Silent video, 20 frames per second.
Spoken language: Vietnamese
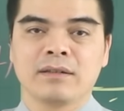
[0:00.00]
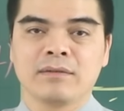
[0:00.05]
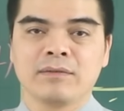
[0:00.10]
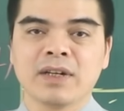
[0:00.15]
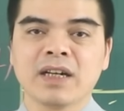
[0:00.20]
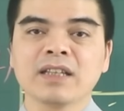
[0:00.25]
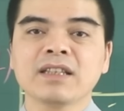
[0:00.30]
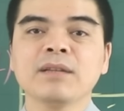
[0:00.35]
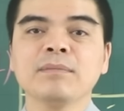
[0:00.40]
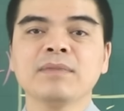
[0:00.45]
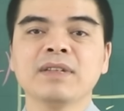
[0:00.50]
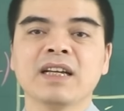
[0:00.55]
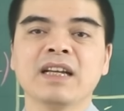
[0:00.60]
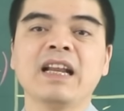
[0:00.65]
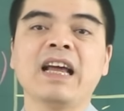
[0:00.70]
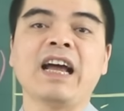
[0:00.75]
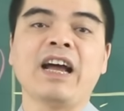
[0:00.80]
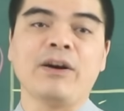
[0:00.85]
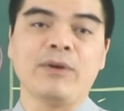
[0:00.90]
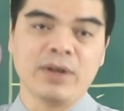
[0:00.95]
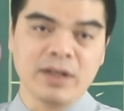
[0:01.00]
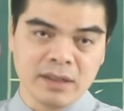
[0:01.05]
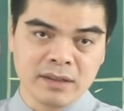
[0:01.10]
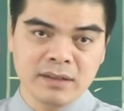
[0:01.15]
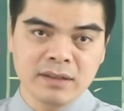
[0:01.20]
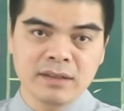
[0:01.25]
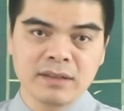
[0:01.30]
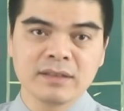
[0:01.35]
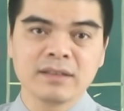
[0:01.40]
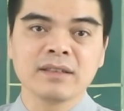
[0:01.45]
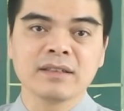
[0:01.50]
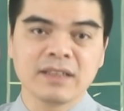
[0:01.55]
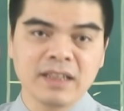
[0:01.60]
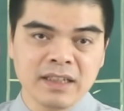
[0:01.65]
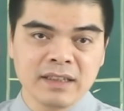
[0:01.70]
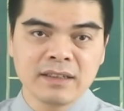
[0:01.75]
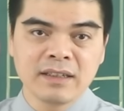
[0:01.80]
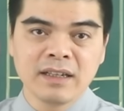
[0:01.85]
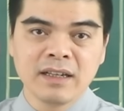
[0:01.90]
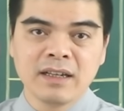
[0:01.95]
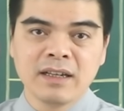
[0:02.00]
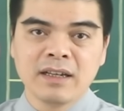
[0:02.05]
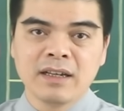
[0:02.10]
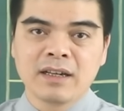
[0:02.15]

với cái tâm thế là hào hứng, tự tin.